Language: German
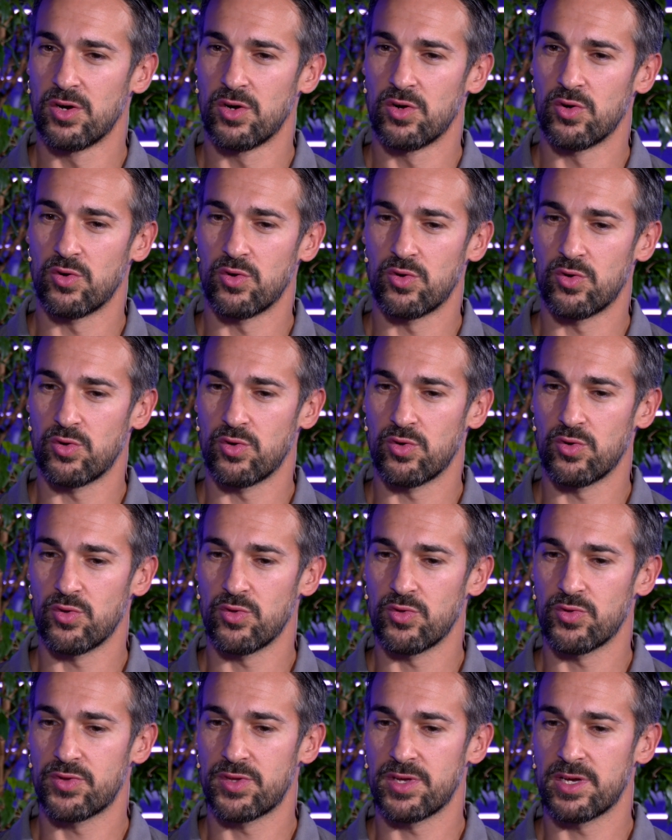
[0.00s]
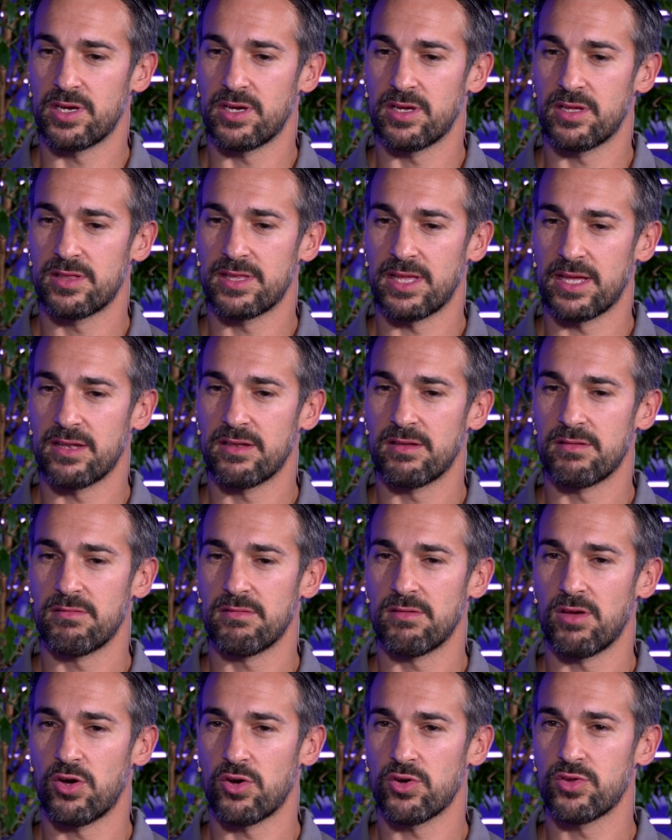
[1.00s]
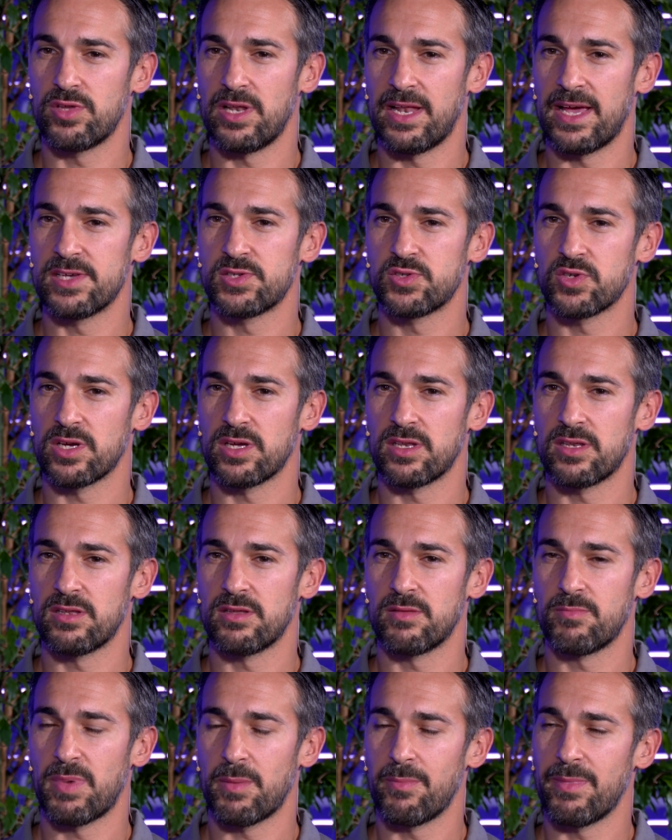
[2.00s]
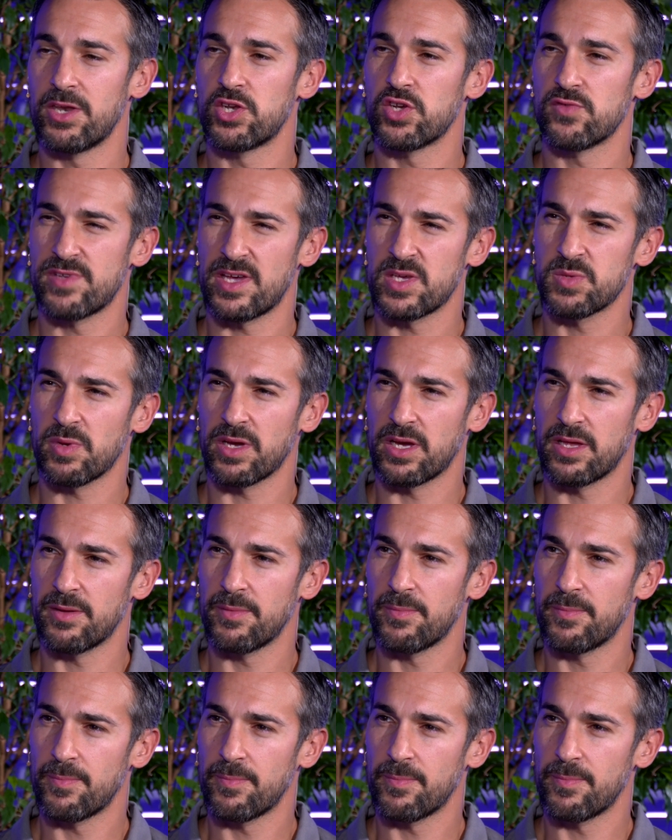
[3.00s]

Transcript: und äh, dann auch die Leistungen beim Match aufs Eis bringen.